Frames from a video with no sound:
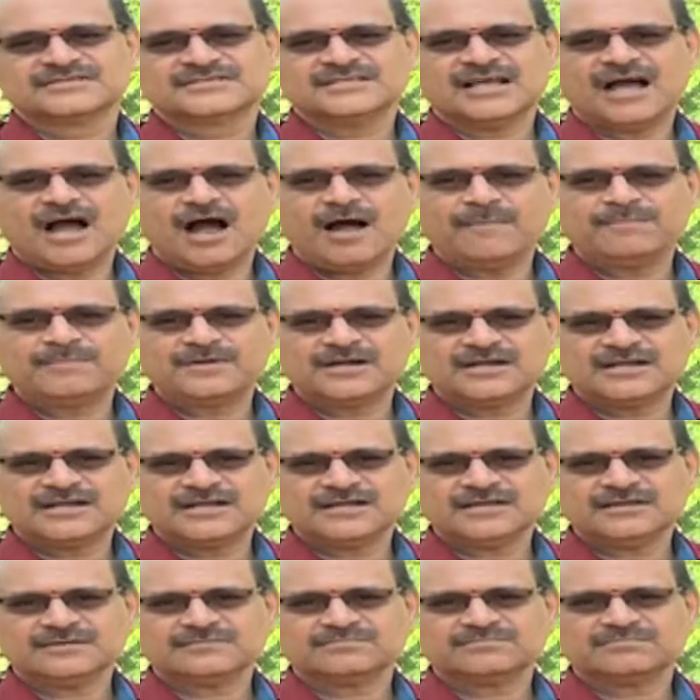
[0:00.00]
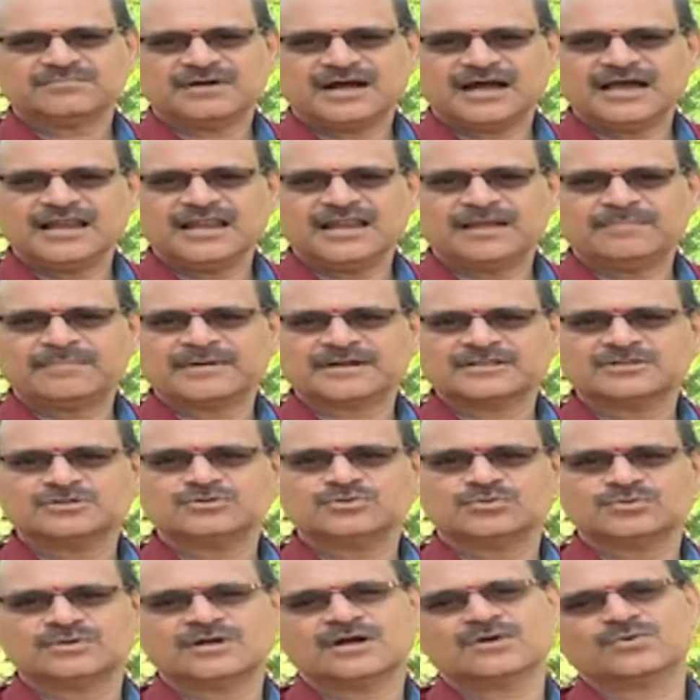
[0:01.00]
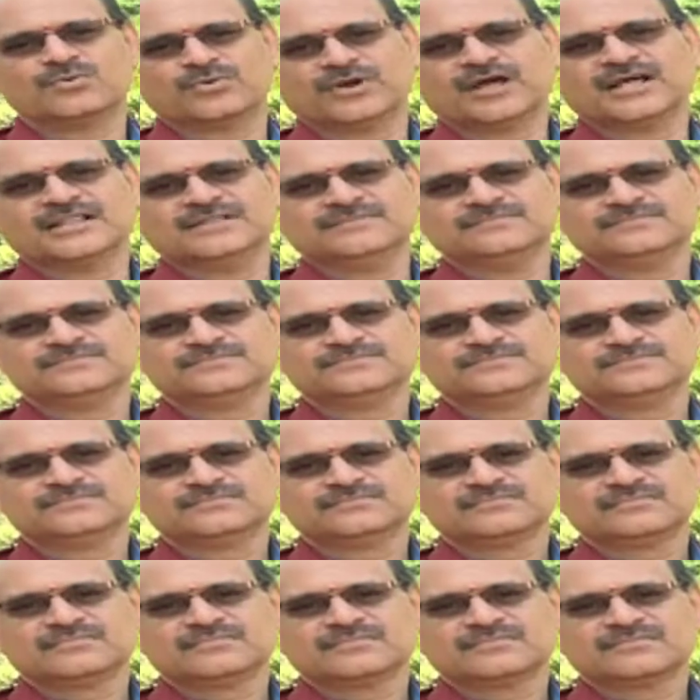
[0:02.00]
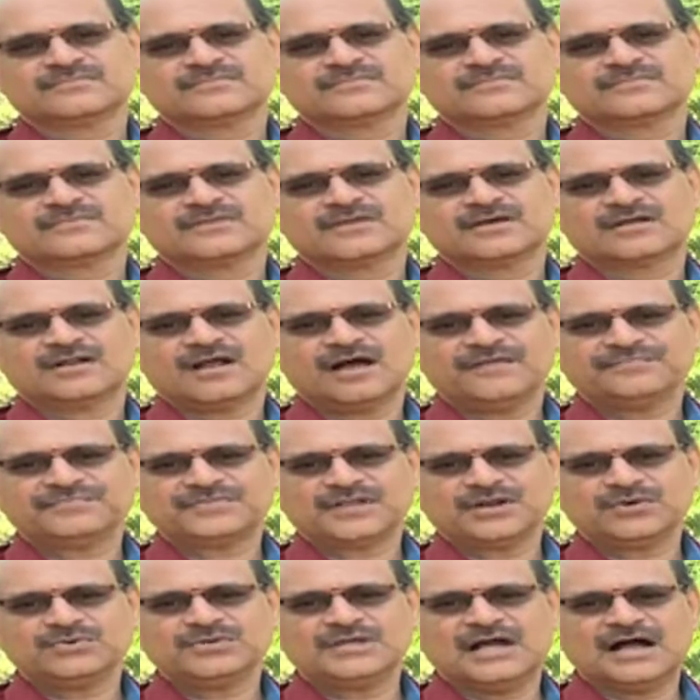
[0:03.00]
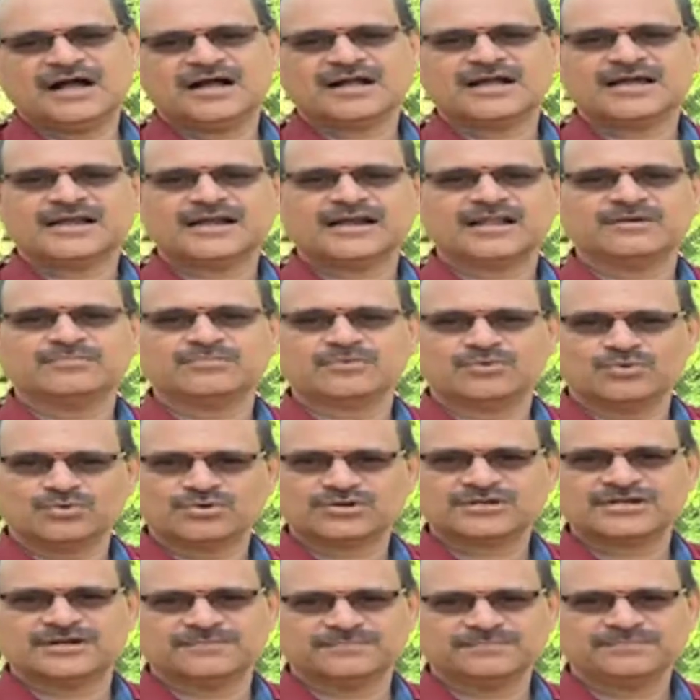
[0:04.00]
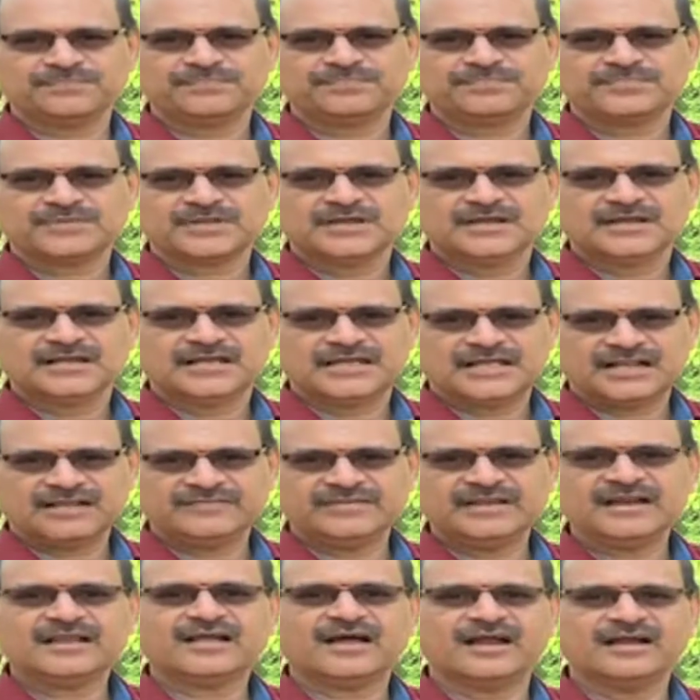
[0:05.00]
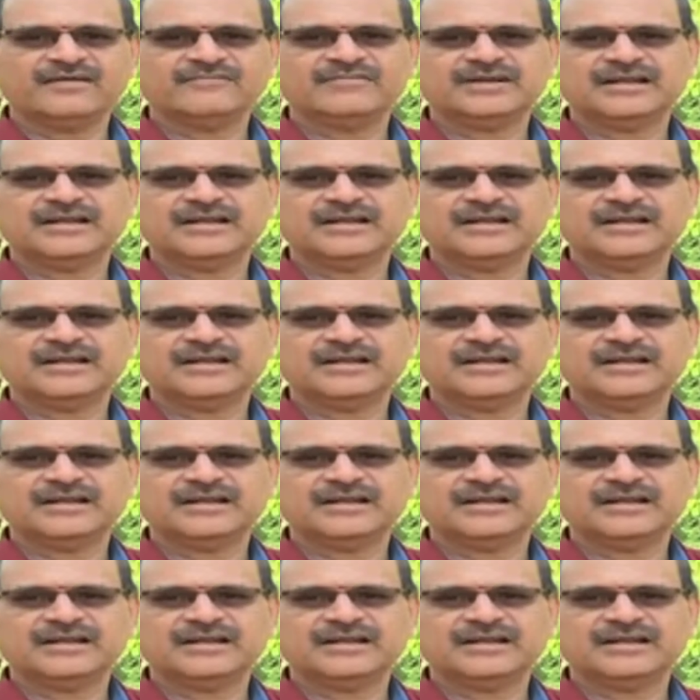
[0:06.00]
சாப்பிட்டுட்டு பகலில் படுத்து தூங்கக்கூடாது ராத்திரவு ஜாகரணம் ரூக்ஷம் இரவில் கண்